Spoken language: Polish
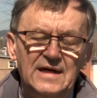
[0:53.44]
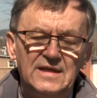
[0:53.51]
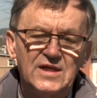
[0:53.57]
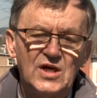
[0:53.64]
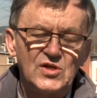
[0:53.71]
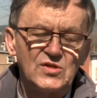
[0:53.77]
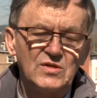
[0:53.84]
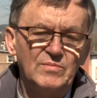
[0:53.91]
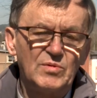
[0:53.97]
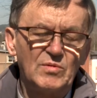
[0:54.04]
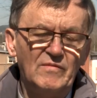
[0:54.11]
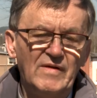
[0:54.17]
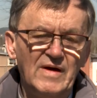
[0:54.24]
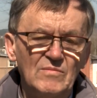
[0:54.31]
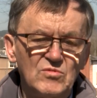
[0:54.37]
Też
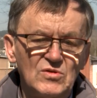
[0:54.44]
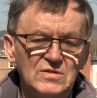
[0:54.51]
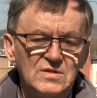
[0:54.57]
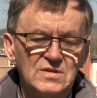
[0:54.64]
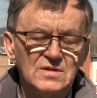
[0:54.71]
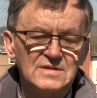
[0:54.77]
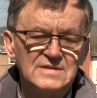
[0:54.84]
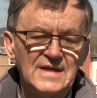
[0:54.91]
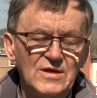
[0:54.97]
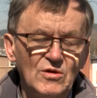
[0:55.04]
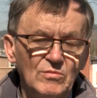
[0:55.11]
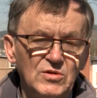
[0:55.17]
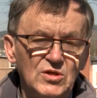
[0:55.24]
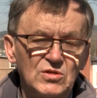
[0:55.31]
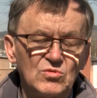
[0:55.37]
próbowałem
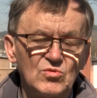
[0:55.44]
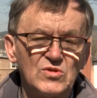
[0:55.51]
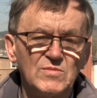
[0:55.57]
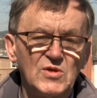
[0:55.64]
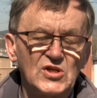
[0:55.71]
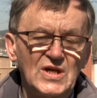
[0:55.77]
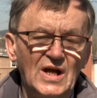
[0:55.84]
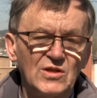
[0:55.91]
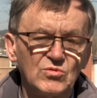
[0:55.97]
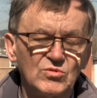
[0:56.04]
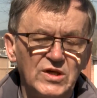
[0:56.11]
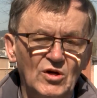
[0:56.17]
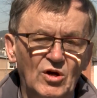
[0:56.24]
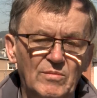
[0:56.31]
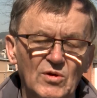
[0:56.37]
znajomych, którzy mieszkali
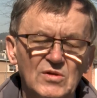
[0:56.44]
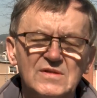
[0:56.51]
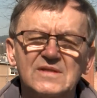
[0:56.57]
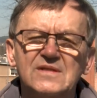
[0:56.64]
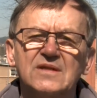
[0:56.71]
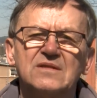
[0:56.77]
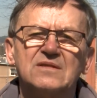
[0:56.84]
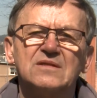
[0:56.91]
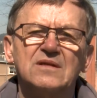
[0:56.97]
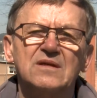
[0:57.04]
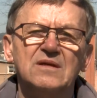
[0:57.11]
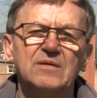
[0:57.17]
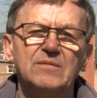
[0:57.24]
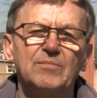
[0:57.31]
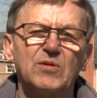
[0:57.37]
tutaj obok z, z
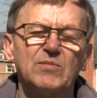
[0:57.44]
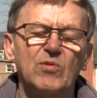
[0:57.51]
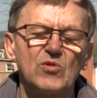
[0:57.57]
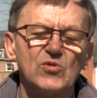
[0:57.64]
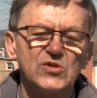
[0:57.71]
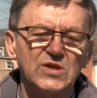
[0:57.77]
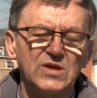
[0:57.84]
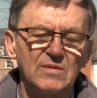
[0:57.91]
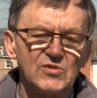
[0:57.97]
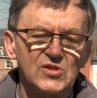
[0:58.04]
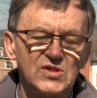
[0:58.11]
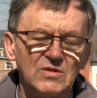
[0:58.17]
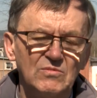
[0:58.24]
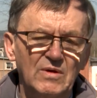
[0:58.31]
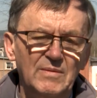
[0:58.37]
podporucznikiem
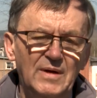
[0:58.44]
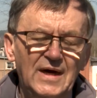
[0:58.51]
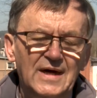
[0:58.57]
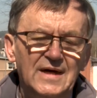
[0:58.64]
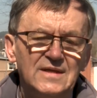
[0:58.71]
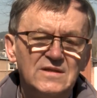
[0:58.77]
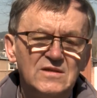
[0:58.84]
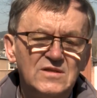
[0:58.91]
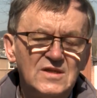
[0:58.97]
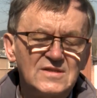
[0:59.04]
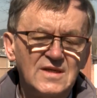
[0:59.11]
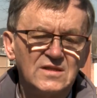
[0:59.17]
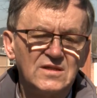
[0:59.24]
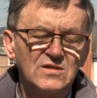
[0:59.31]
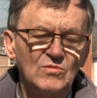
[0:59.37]
Szygłem.
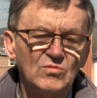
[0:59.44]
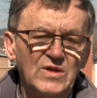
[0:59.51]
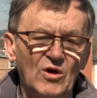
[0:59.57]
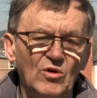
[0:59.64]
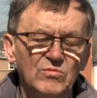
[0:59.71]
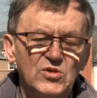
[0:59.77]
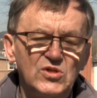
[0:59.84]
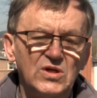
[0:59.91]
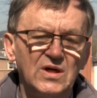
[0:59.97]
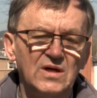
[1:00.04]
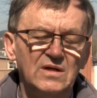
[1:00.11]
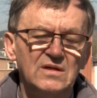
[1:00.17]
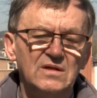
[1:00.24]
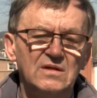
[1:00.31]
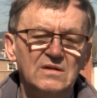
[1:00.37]
Niestety nie udało mi
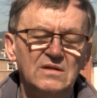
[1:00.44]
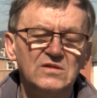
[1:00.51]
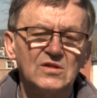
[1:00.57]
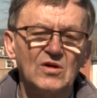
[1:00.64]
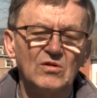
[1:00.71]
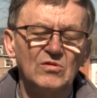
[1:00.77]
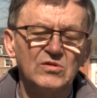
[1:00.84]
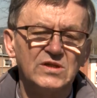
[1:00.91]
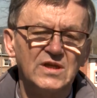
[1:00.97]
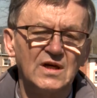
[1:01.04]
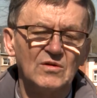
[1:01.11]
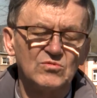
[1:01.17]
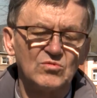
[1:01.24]
się nikogo innego